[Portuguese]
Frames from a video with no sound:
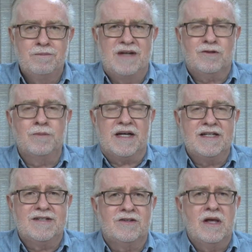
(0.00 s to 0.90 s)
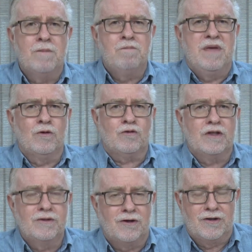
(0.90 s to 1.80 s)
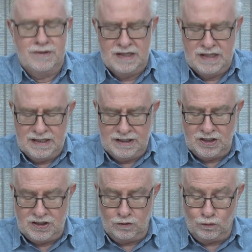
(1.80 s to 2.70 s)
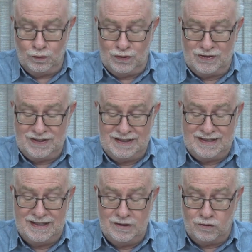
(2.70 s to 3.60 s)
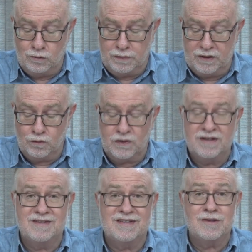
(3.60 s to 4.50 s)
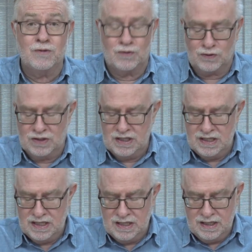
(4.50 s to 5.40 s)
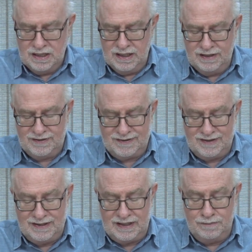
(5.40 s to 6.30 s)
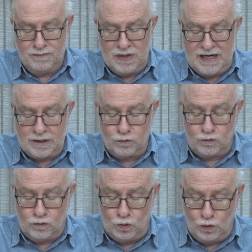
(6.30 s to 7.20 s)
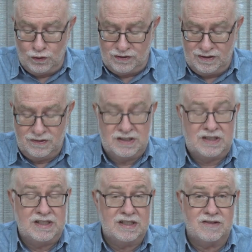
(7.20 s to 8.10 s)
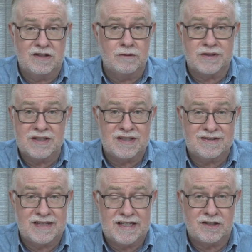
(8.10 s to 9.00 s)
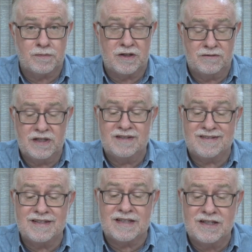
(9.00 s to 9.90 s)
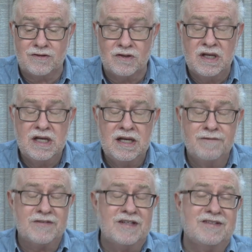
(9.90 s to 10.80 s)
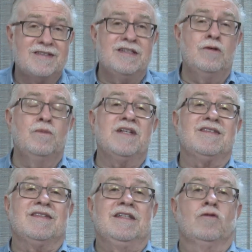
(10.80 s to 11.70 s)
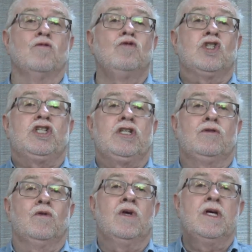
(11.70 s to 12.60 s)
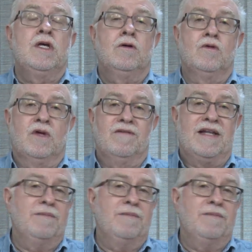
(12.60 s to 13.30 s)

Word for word: Mas como é que ele diz, meu Senhor? E Jesus cita isso para os fariseus. Ele cita em Marcos 12, de 35 a 37. Você pode ver, ele cita isso. Ele fala assim: se o Messias, o ungido, o que vai